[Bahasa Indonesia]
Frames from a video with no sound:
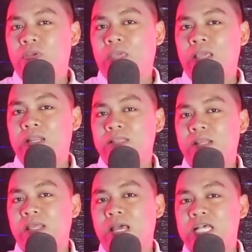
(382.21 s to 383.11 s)
Oke,
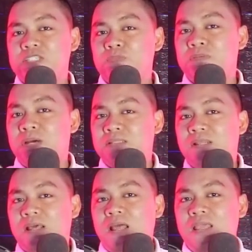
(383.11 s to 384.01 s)
kriteria husband
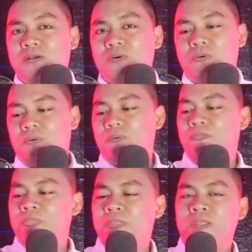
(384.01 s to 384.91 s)
material Haiko.
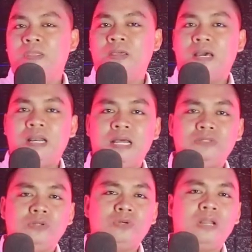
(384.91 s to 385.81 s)
Karena
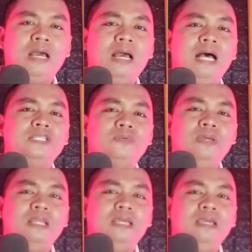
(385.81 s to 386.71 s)
sosok Rangga Azub
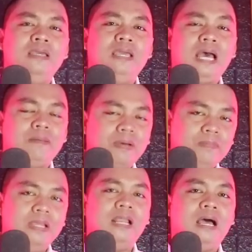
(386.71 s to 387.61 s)
ini, ya
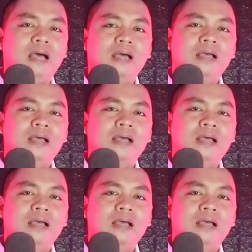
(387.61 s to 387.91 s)
apabila